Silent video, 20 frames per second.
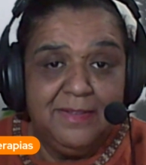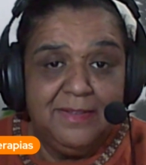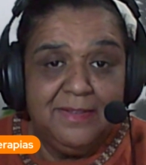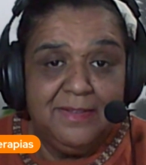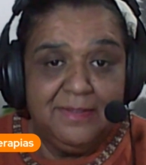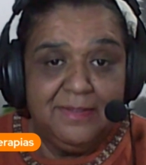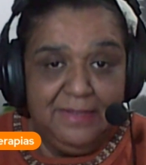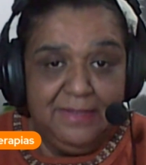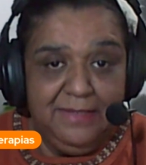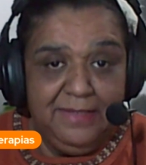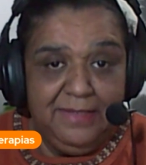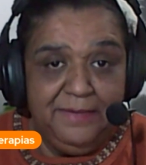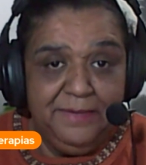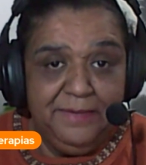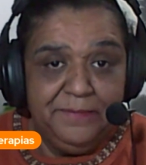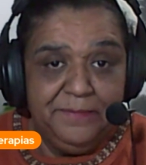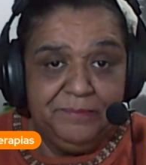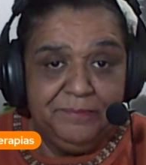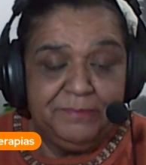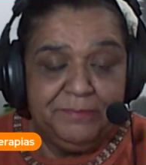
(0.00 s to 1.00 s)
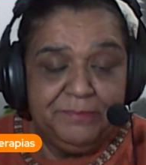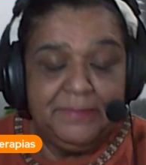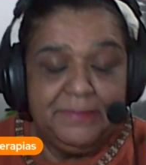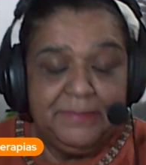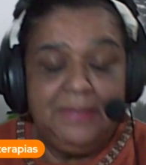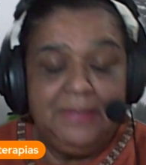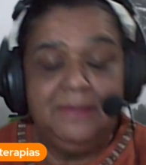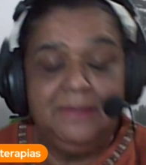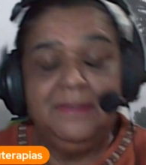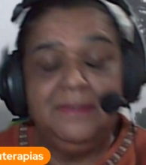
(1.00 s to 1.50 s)
Né?
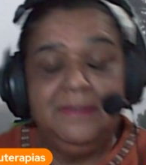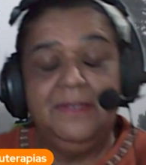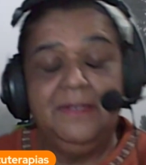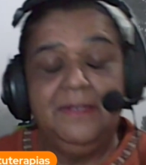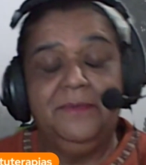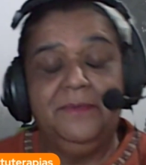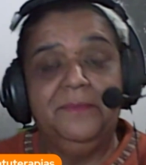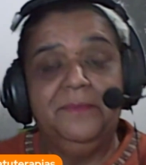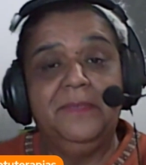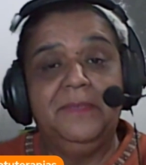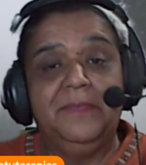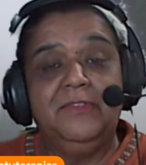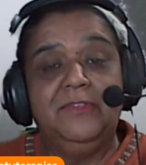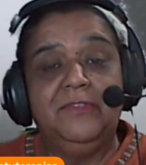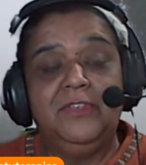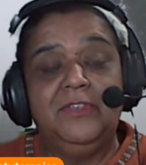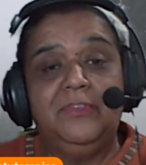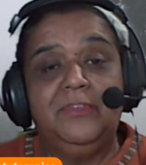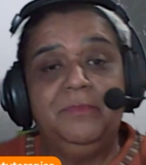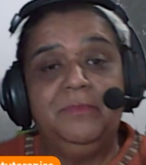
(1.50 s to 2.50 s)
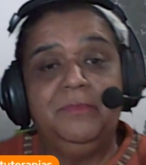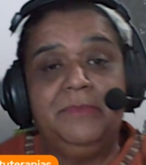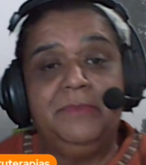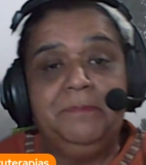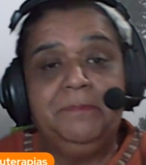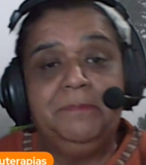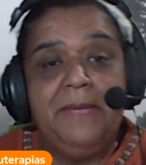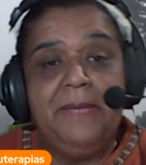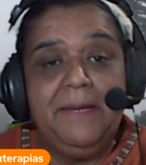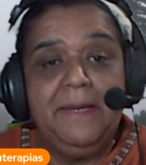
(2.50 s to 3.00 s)
Então, a gente
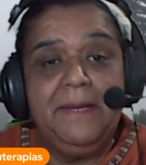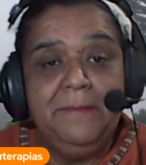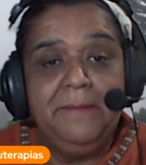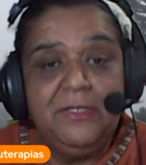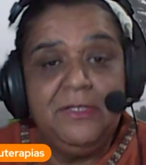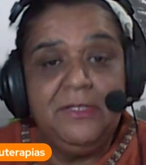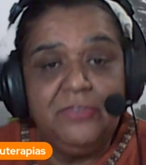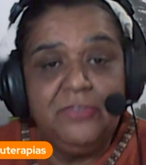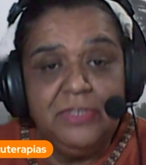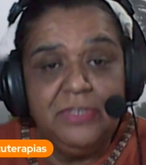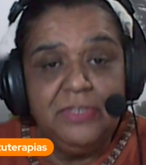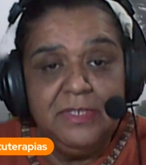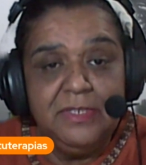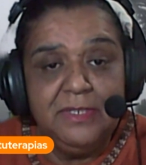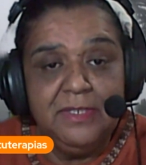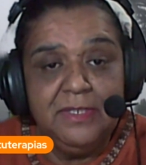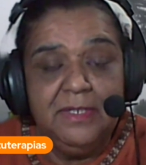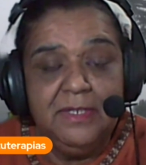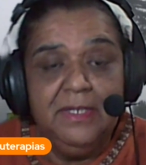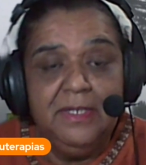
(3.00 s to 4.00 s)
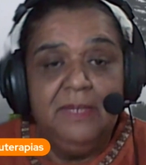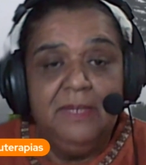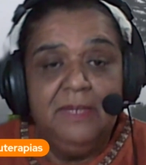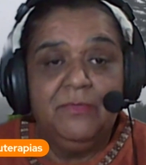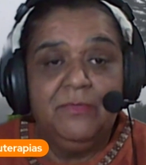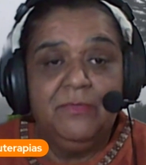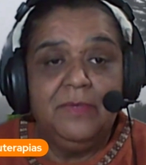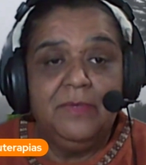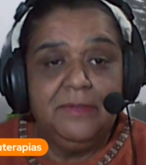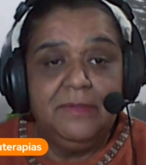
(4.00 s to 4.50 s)
permitir
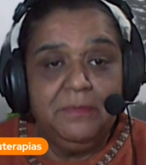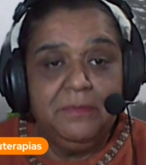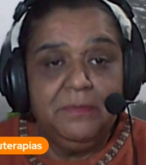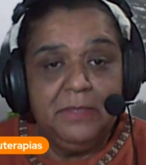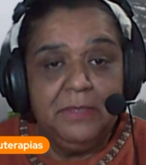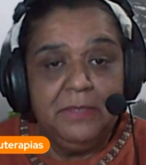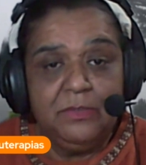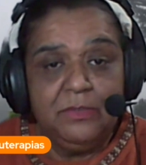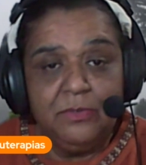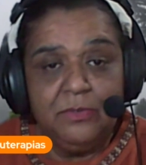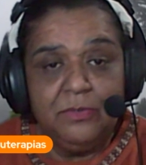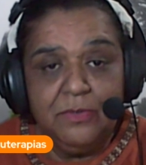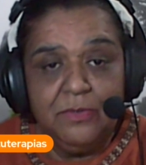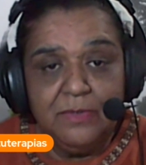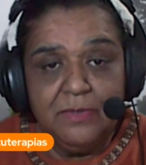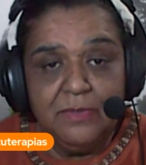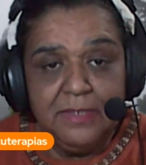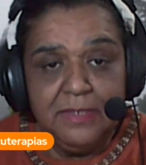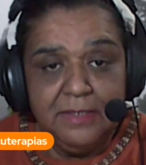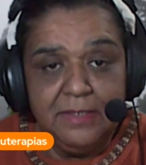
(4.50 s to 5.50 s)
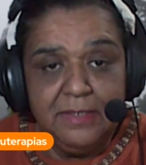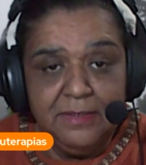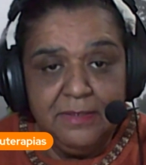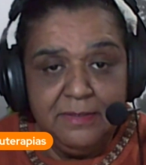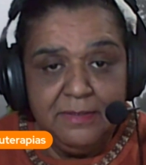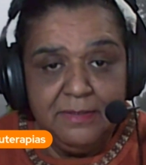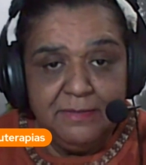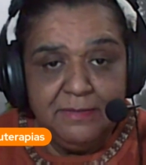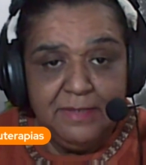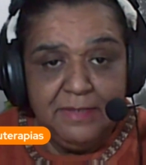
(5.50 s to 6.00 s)
fazer uma troca,
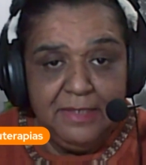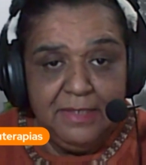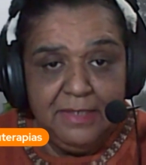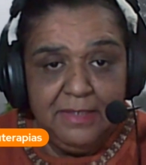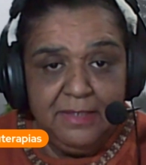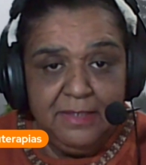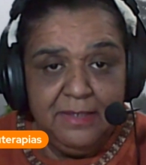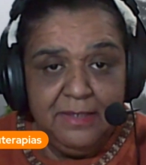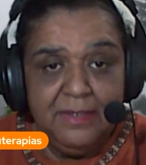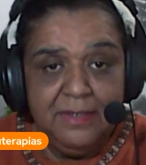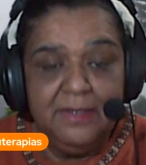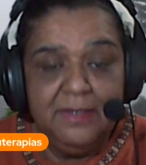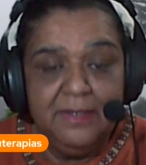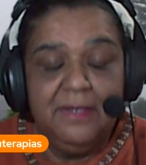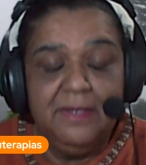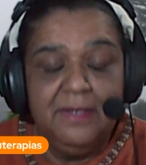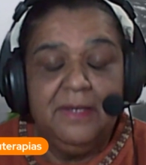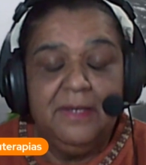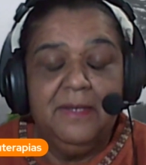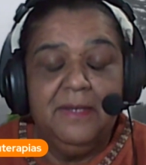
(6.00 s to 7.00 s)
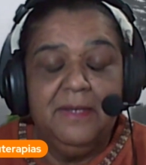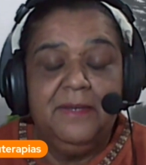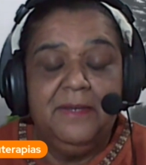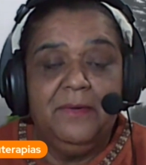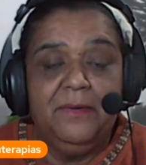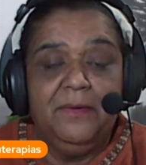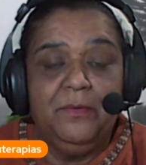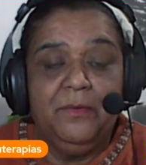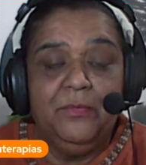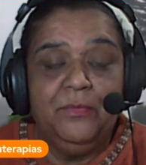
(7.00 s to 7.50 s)
né?
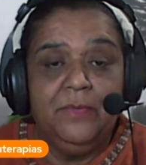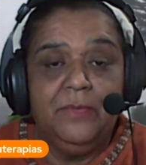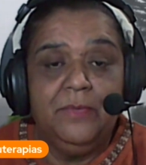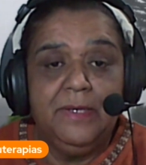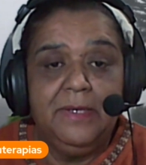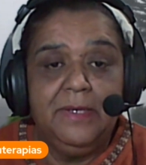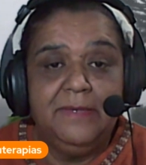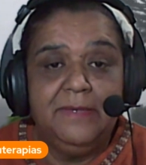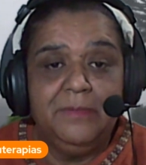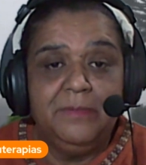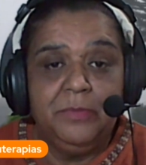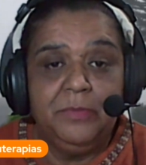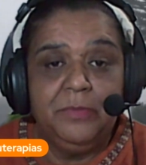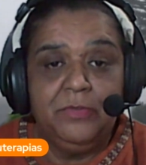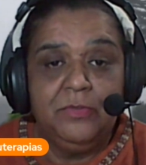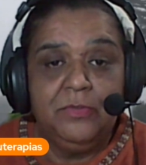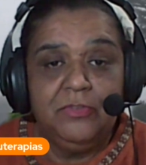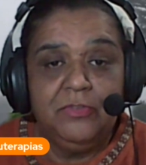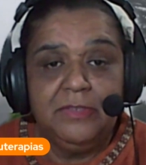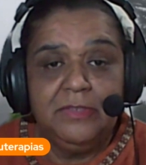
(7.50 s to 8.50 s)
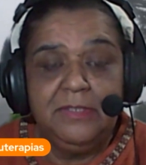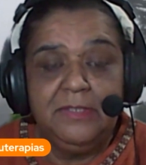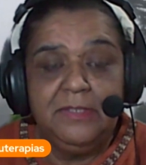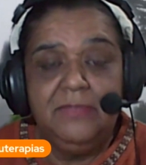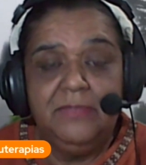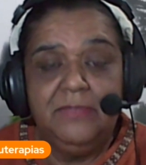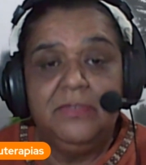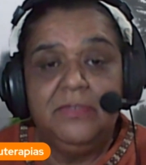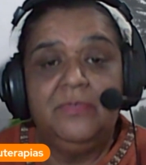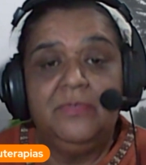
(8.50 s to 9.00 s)
ou é, se a pessoa te atender,
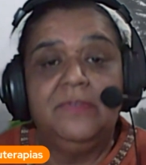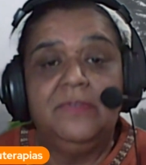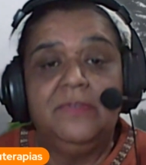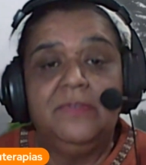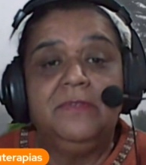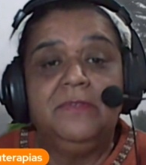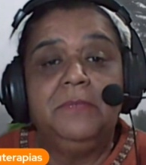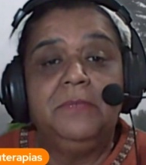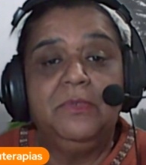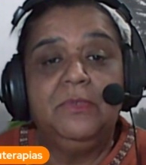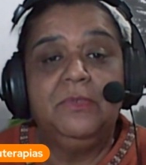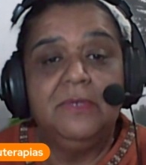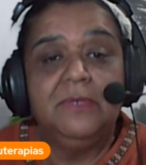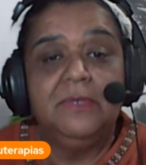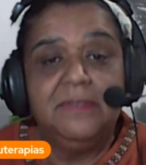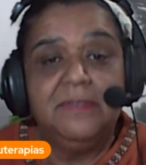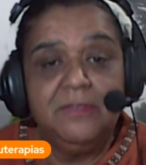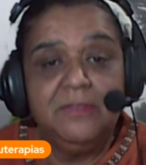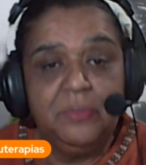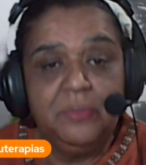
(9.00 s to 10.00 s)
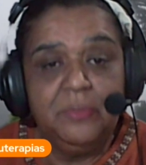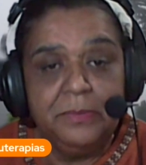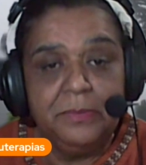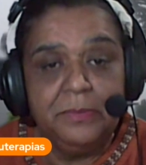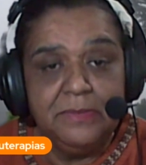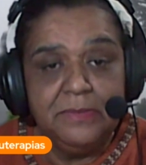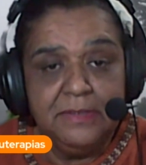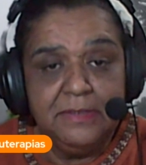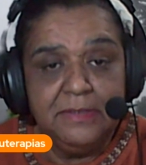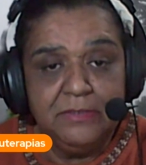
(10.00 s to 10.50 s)
você fazer uma doação
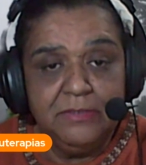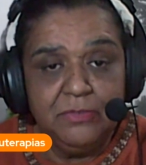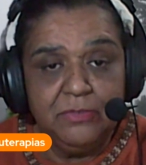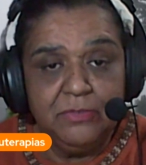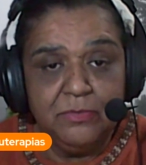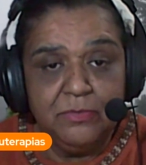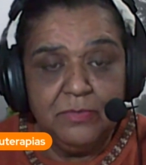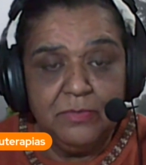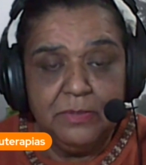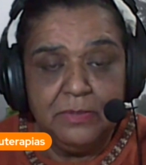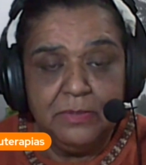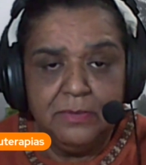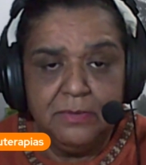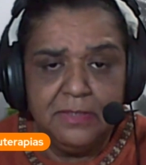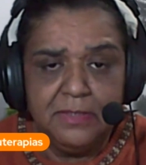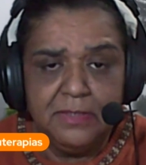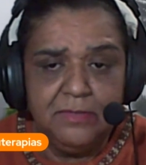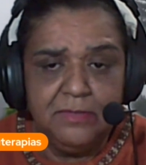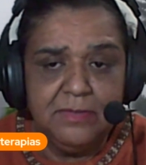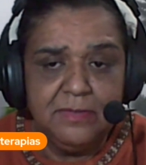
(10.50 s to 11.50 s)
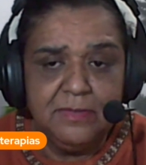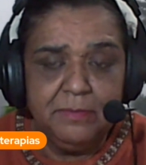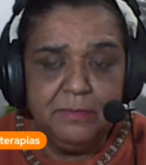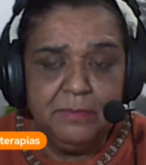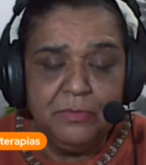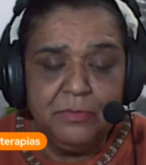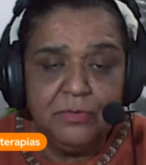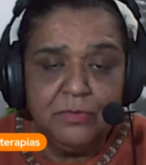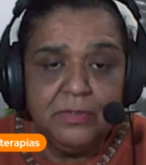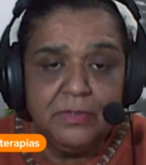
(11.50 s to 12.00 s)
espontânea de algum valor, que às vezes a
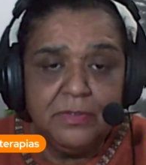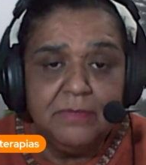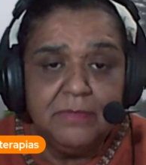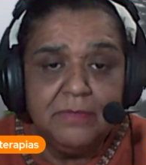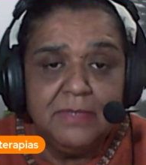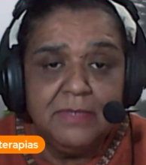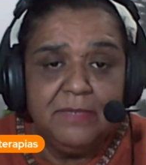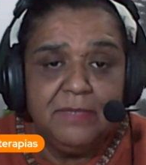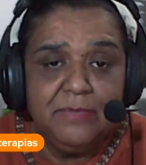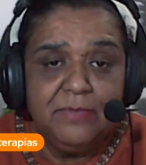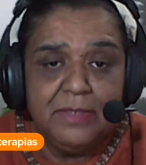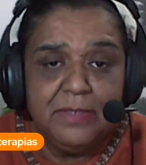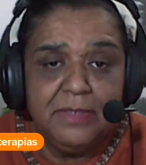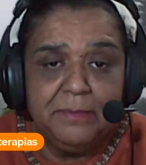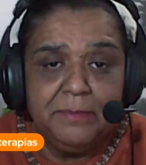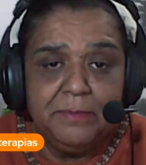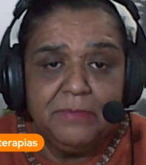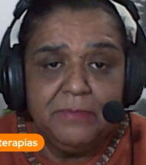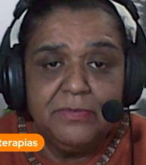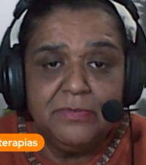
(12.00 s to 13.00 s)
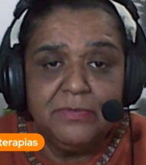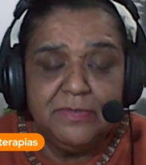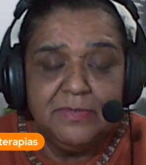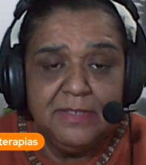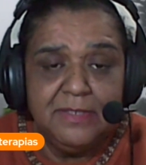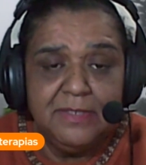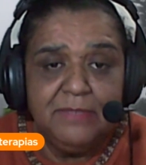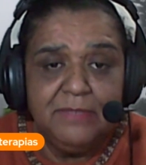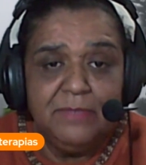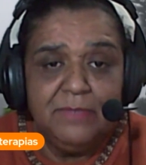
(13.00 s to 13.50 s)
pessoa não quer falar para
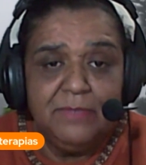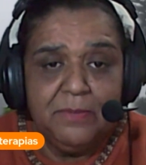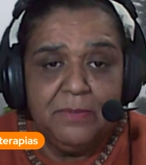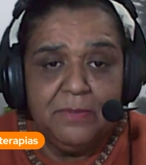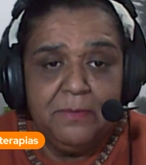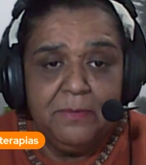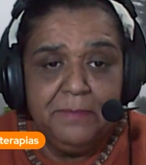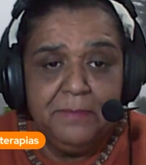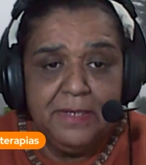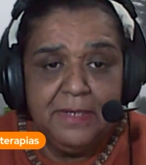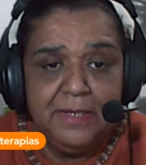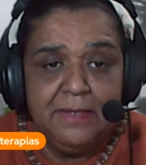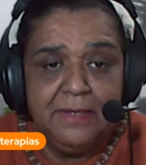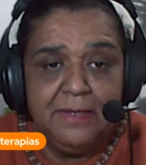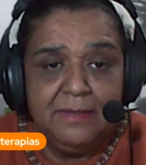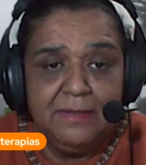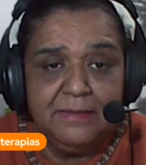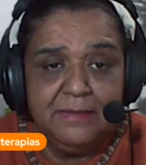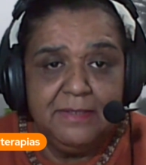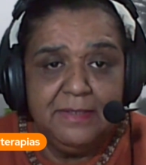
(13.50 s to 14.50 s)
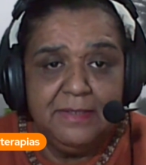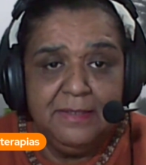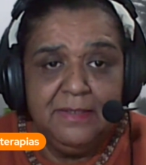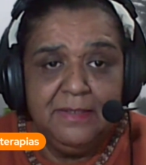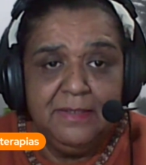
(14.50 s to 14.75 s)
você que vai cobrar, né?